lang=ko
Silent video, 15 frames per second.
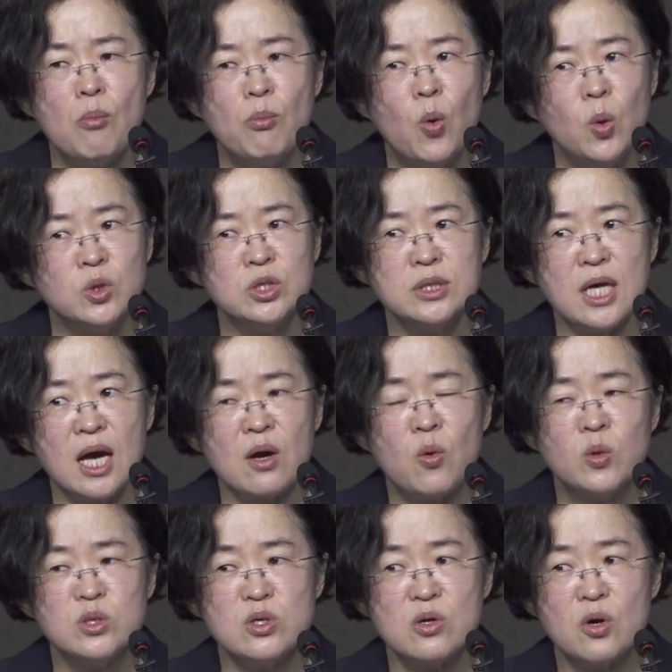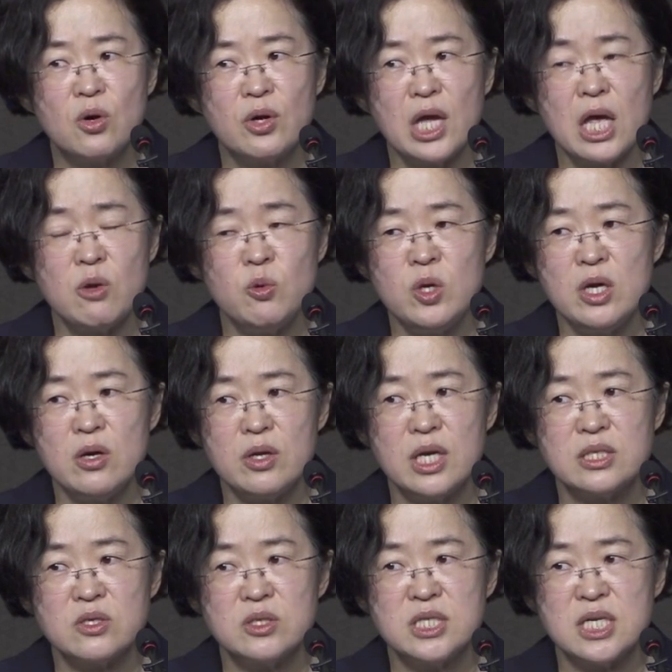모두 다
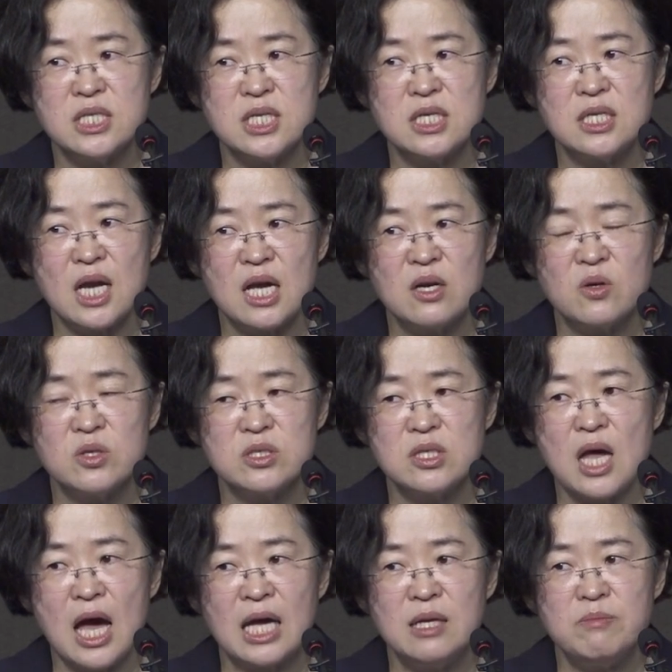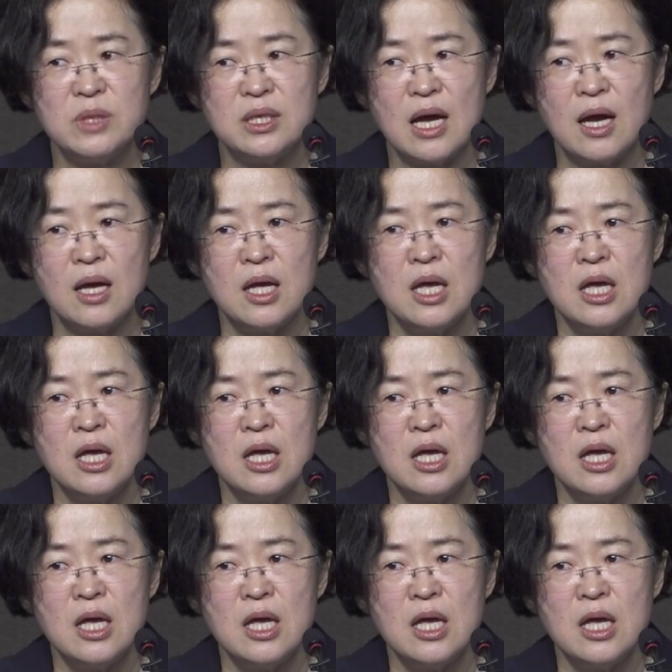공정거래위원회에서 제재를 하는 것은 아닙니다.